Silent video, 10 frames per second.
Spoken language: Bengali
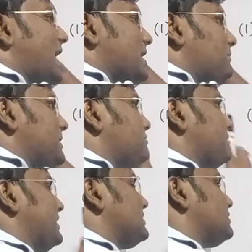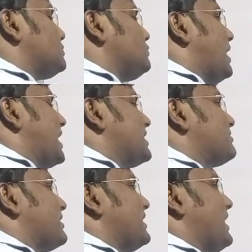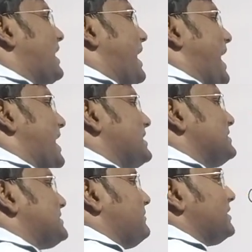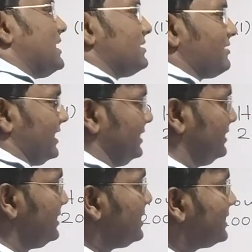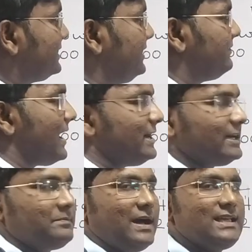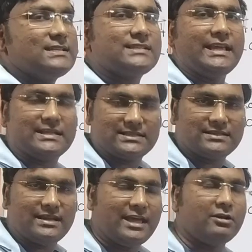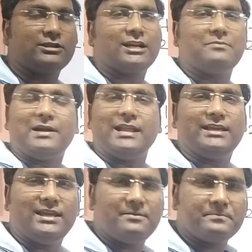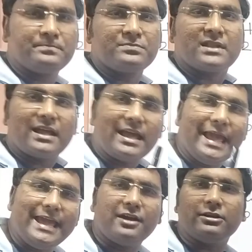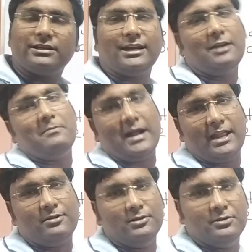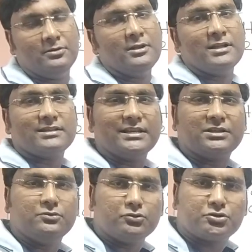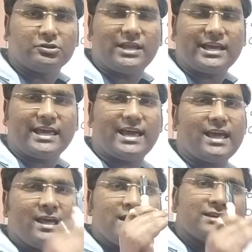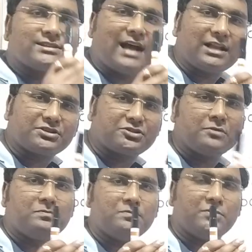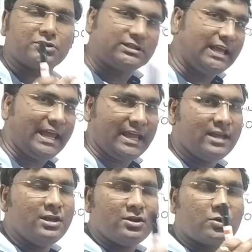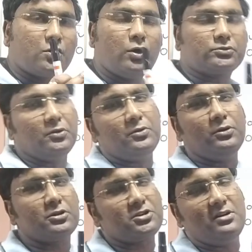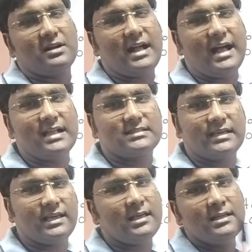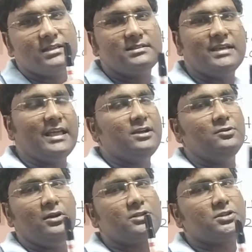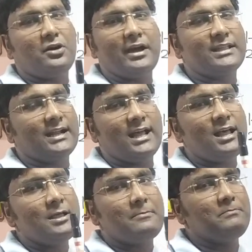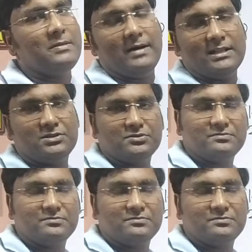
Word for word: আর বিটুইন টু হান্ড্রেড অ্যান্ড সেভেন হান্ড্রেড ডিভাইডেড বাই সিক্স এই কথাটার মানে কি এই কথাটার মানে হলো যে দুশো থেকে সাতশো মধ্যে কতগুলো সংখ্যা আছে যেইগুলো ছয় দ্বারা বিভাজ্য